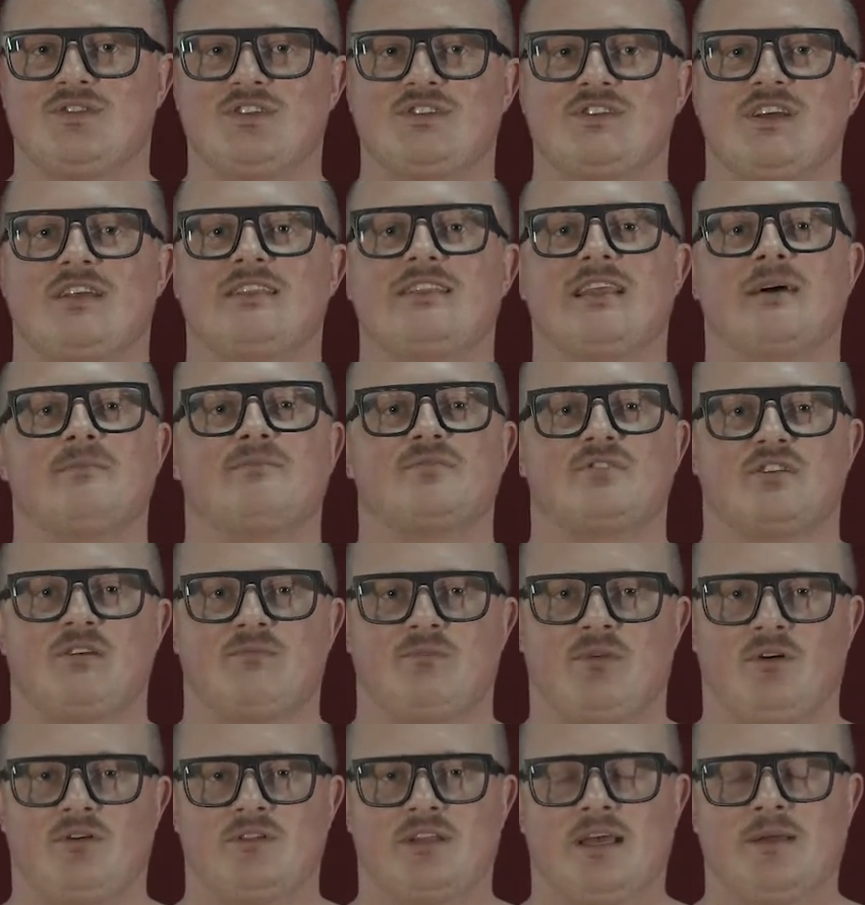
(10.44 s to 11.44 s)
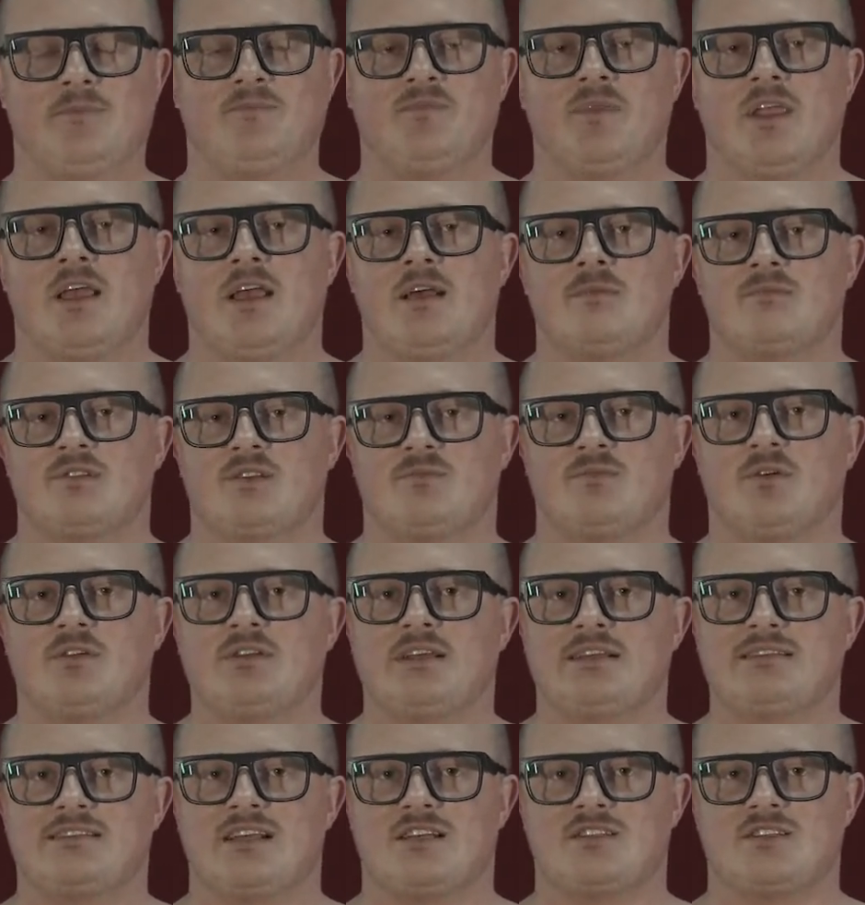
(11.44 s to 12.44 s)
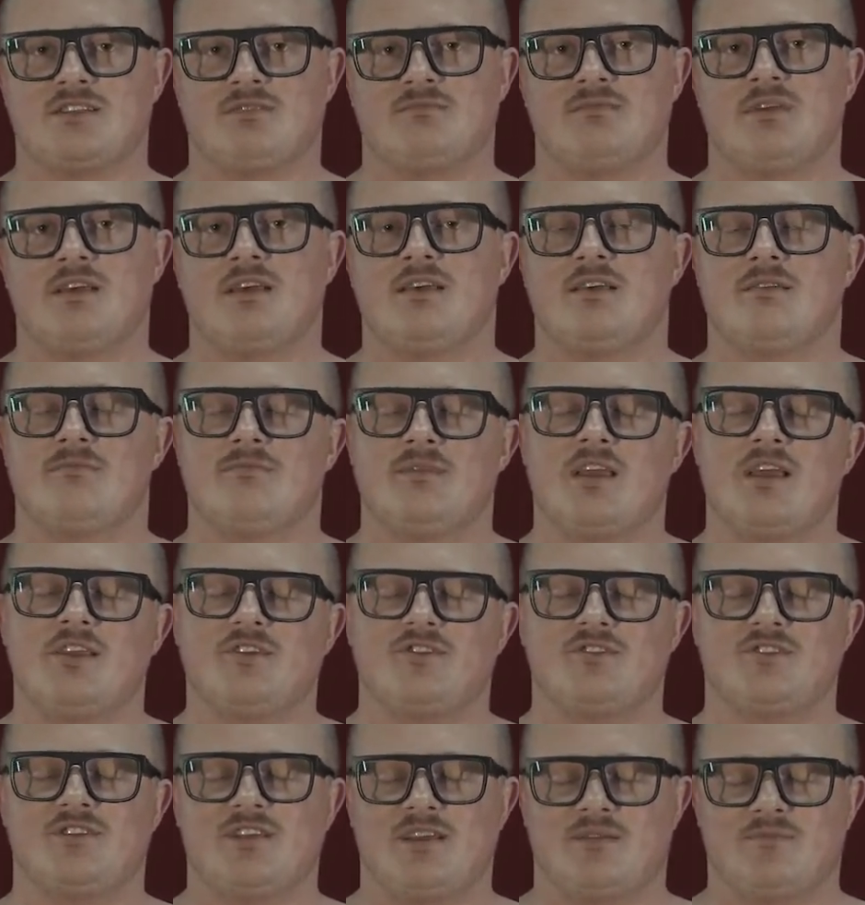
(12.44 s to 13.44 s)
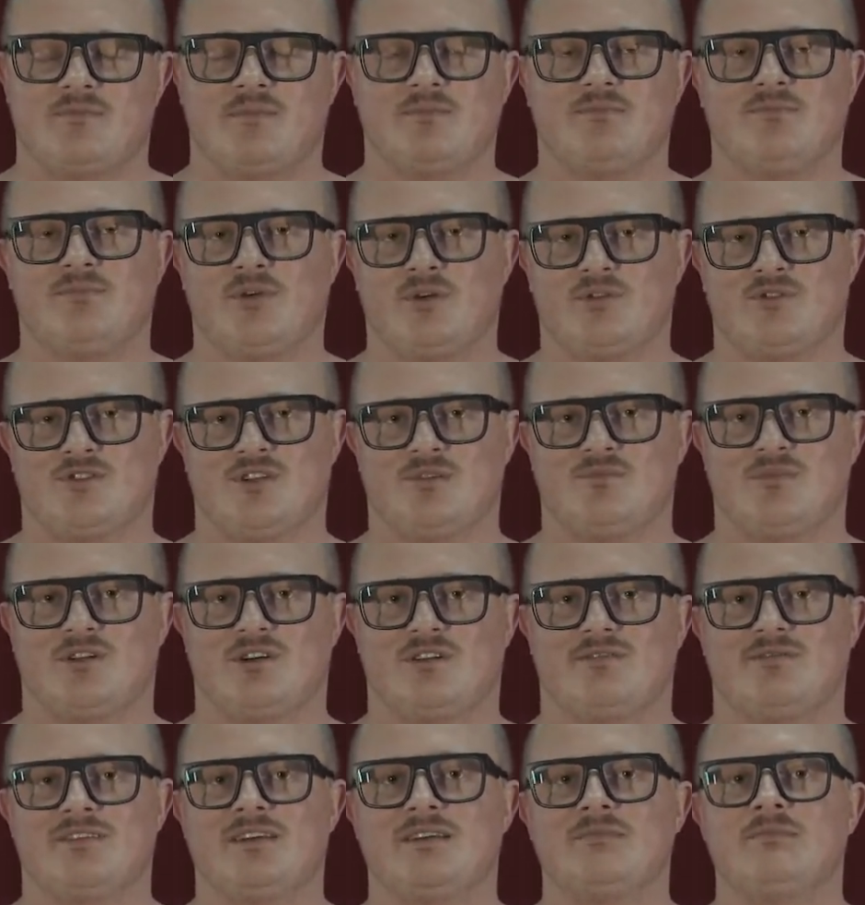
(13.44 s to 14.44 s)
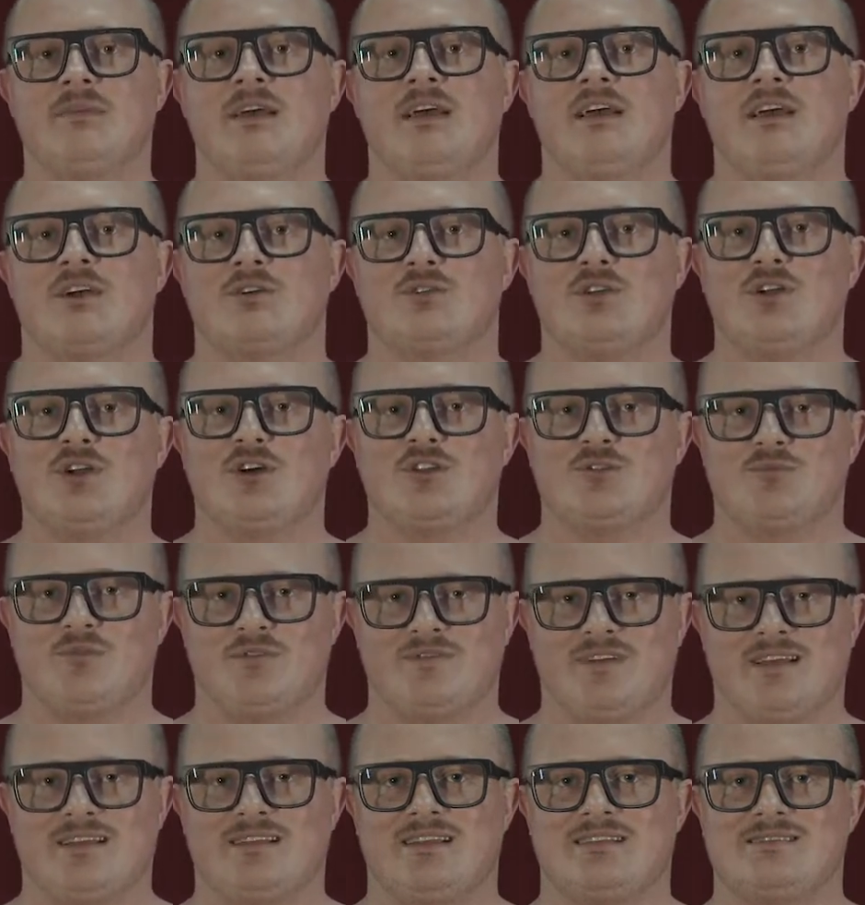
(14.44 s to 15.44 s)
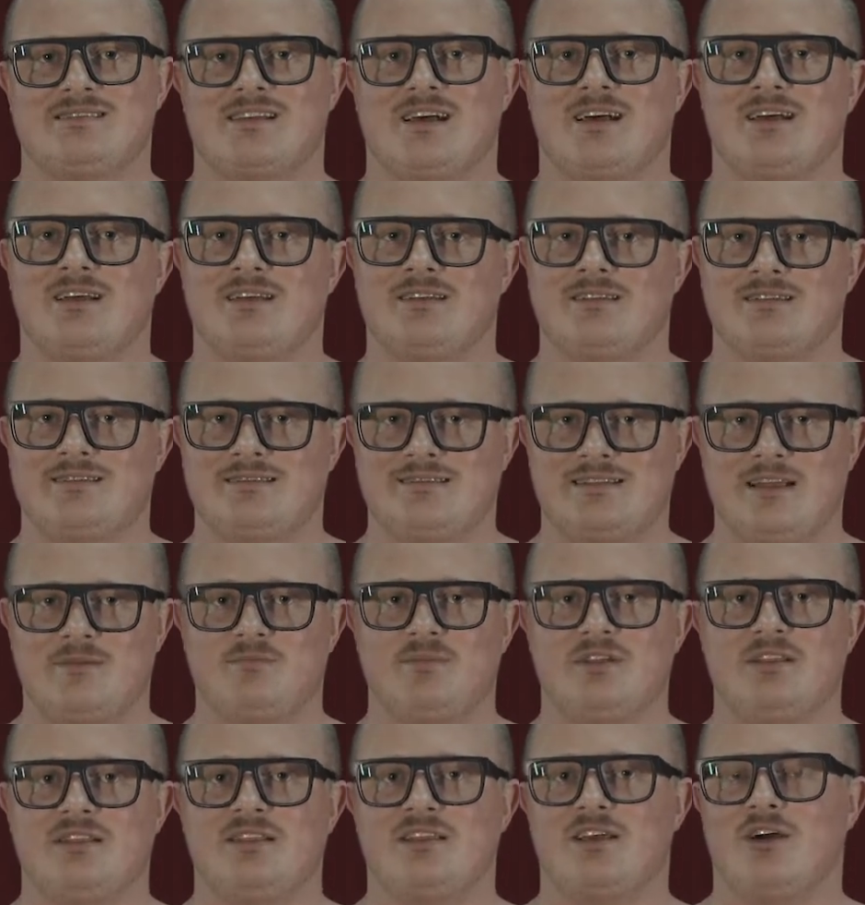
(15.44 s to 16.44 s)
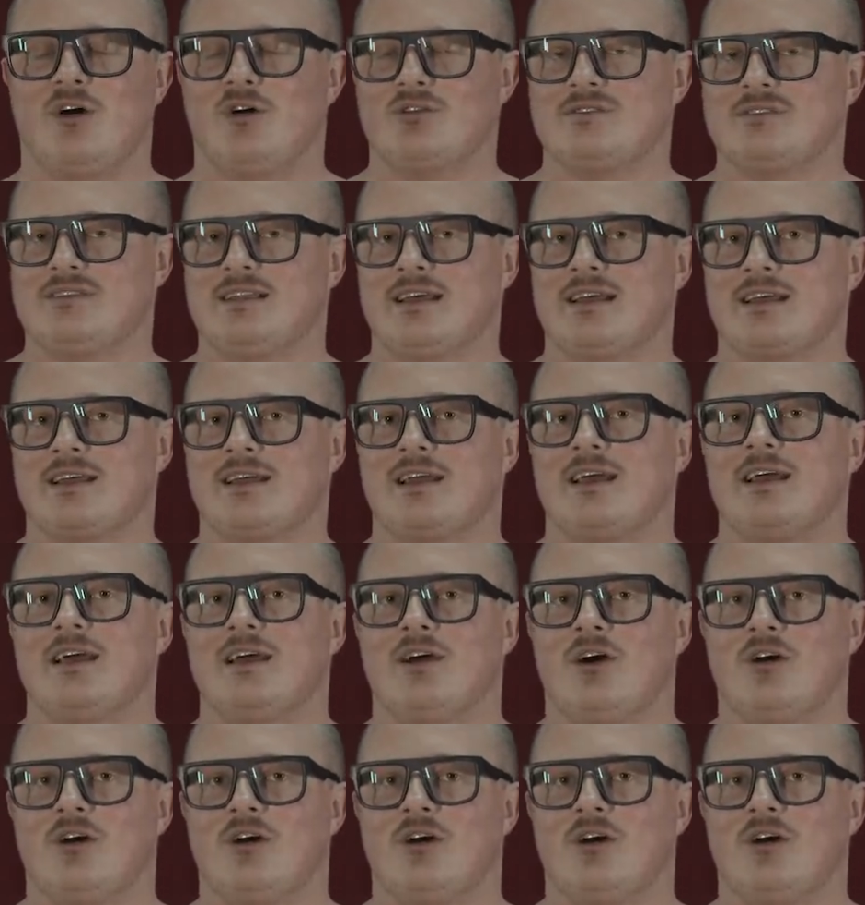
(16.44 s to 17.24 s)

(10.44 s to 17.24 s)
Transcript: ćwiczeń na przeponę. Przepona jest naszym mięśniem podżebrowym, który odpowiada za stabilny oddech.